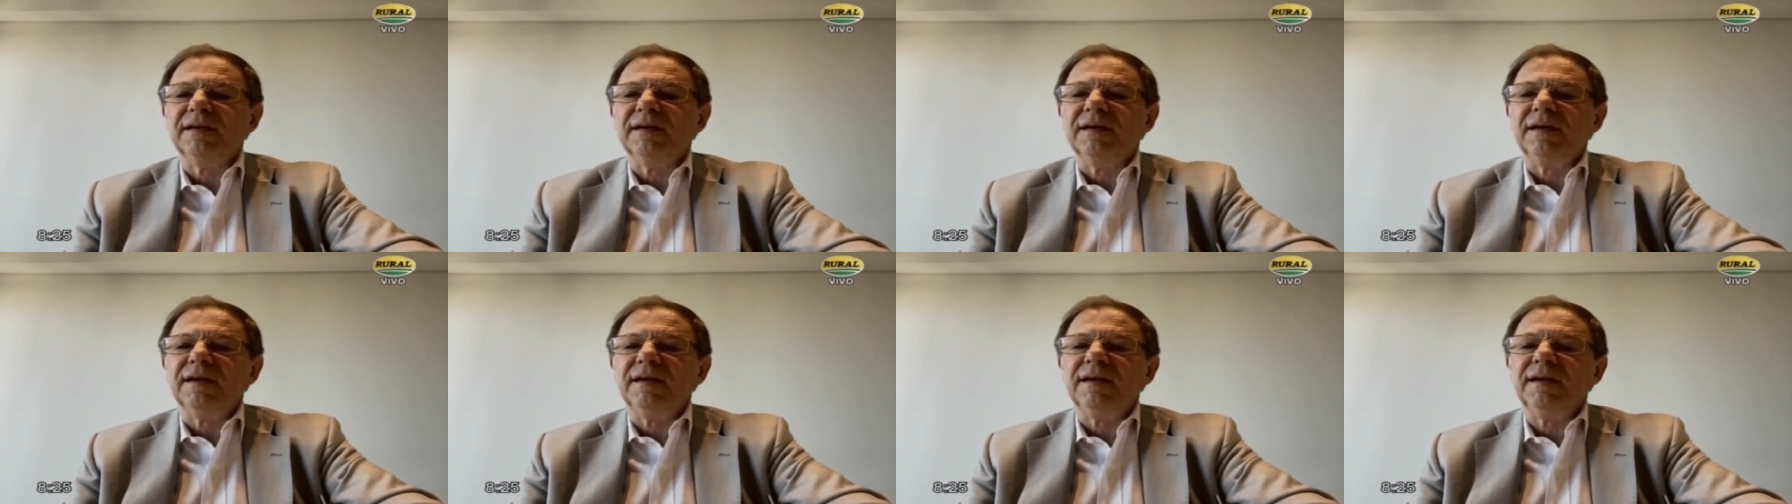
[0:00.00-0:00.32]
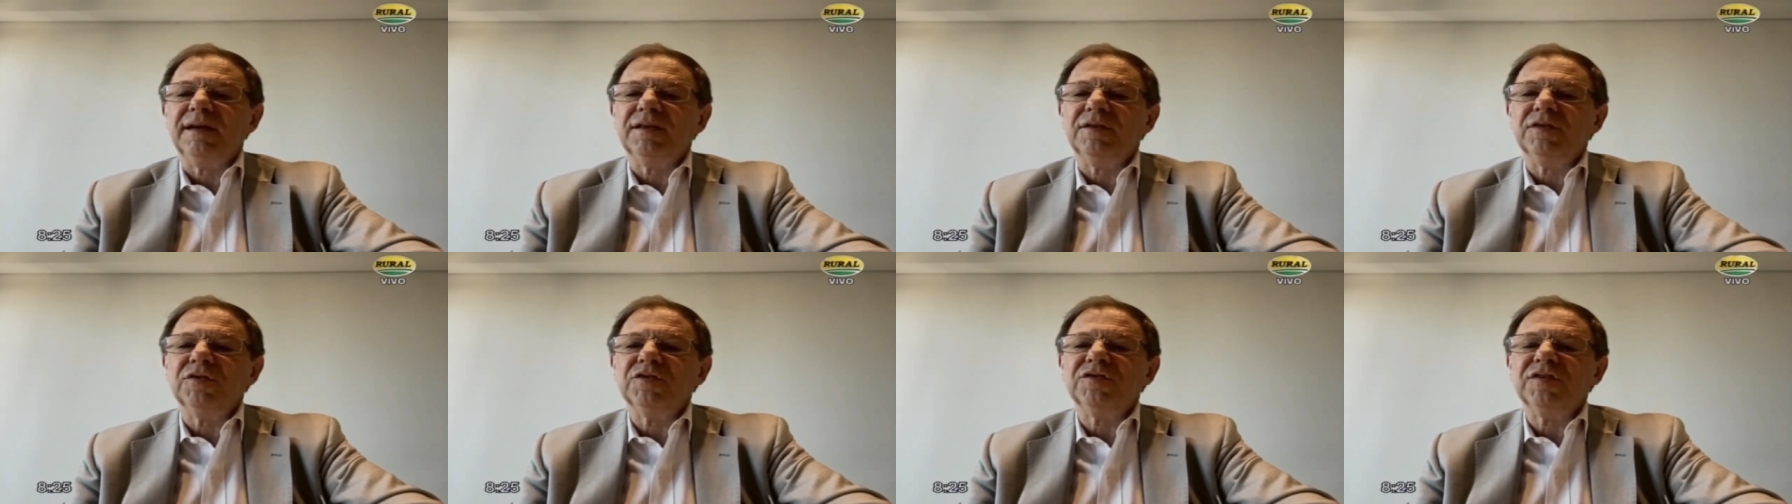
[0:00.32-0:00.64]
Y
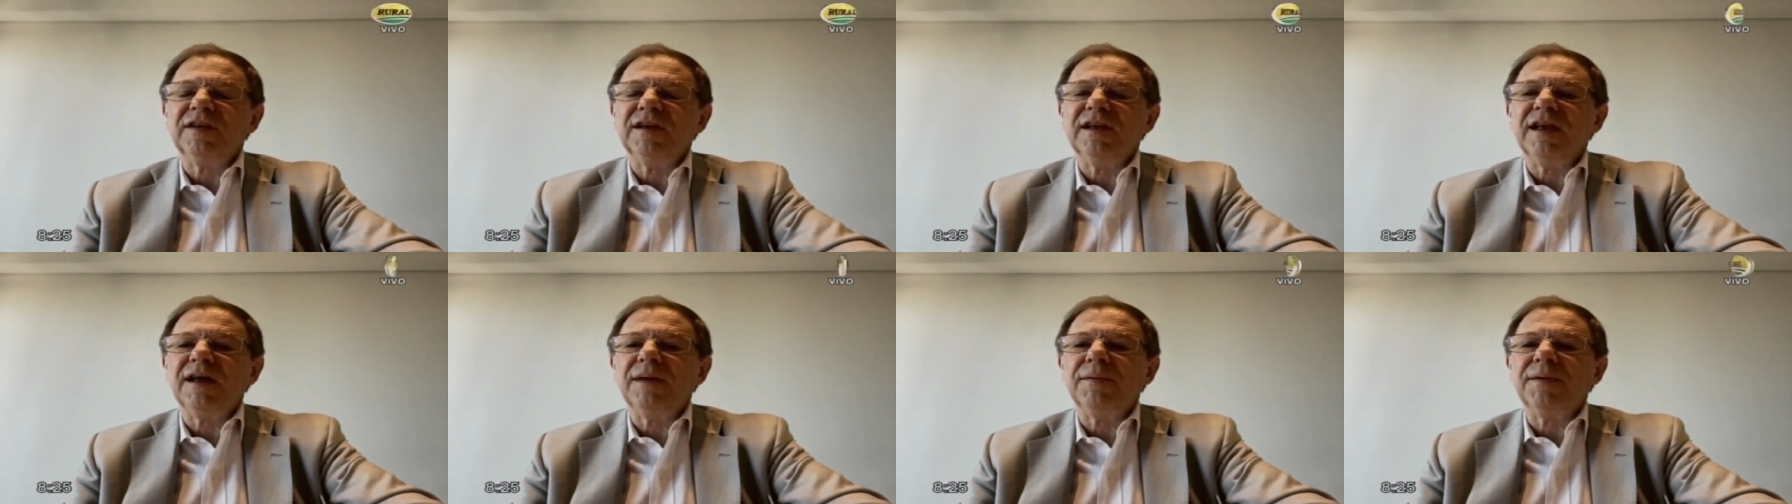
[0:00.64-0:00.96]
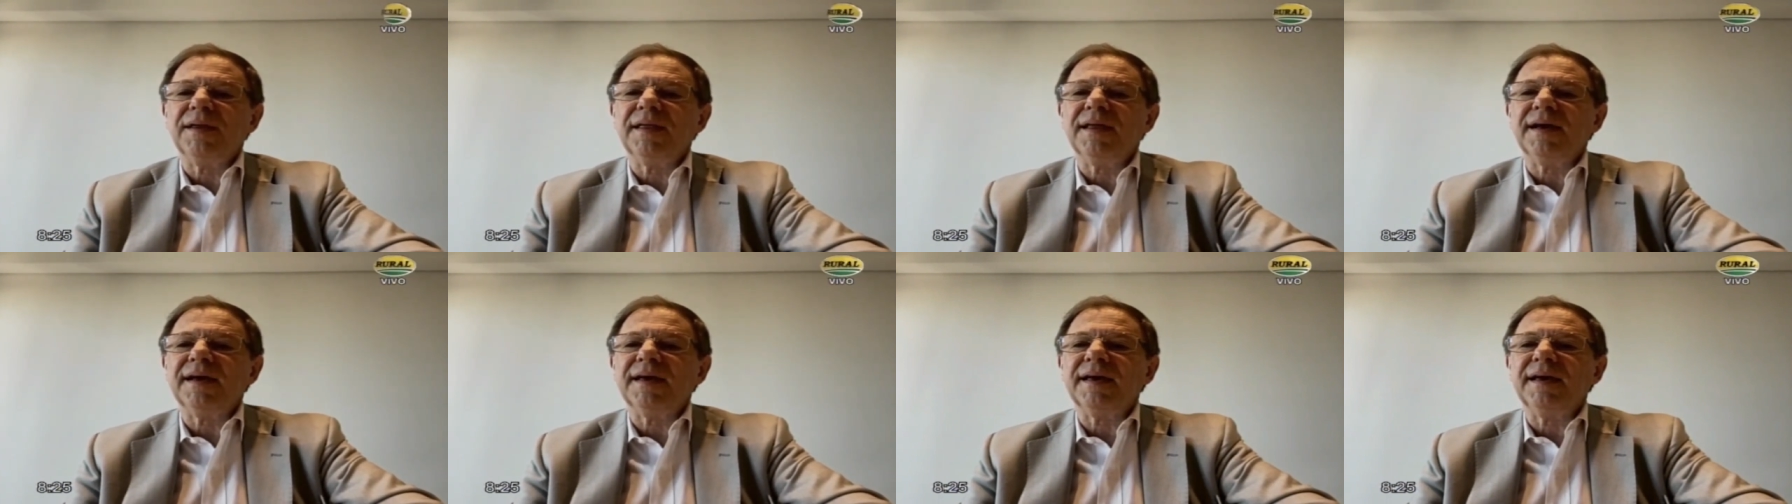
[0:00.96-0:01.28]
entonces la
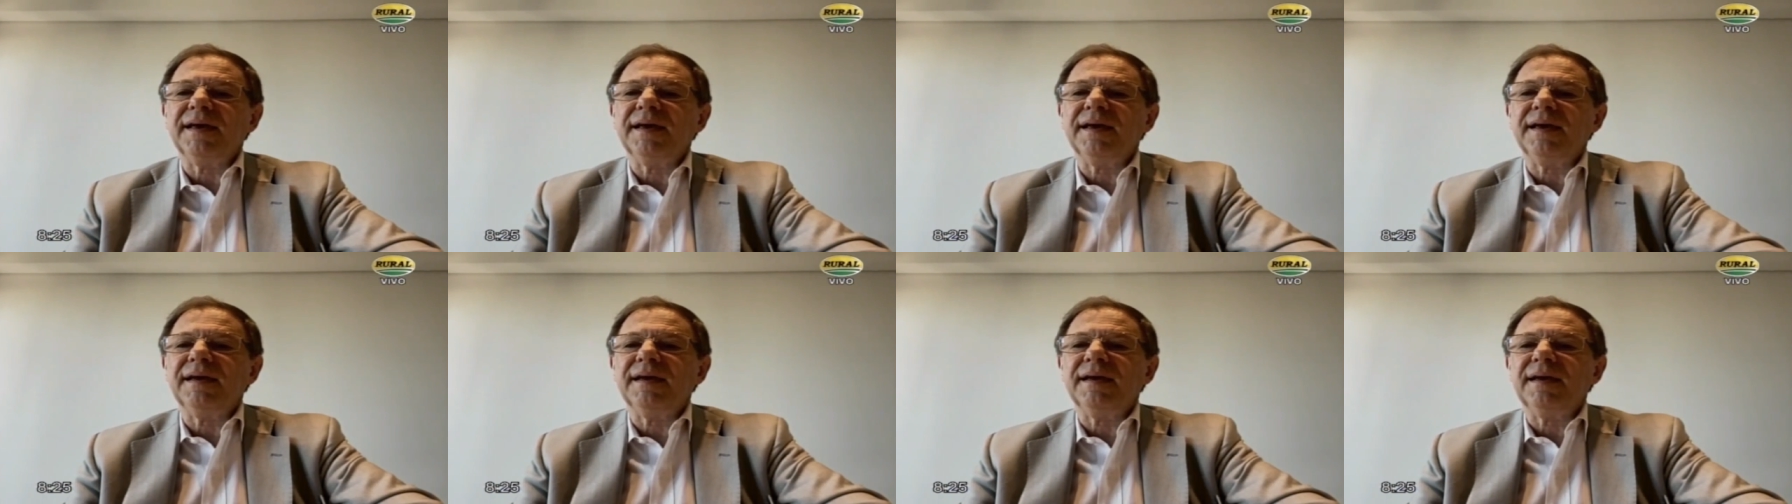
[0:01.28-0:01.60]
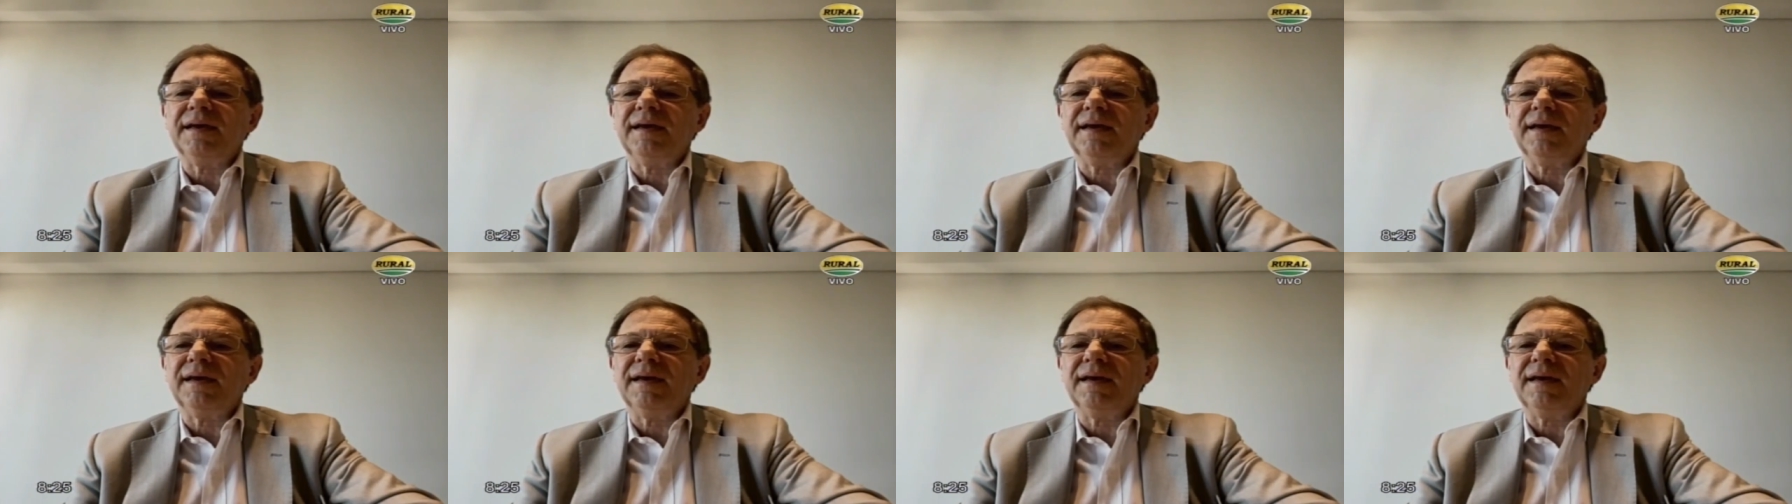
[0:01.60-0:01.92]
verdad que
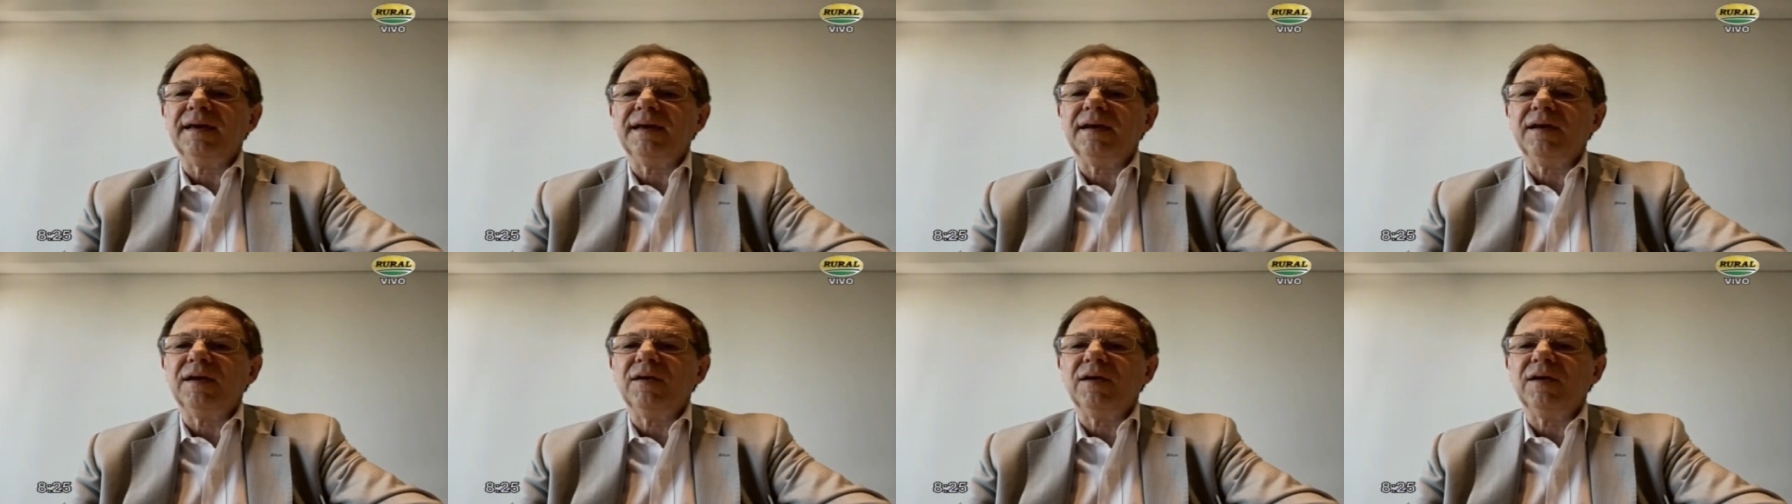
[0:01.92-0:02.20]
eh,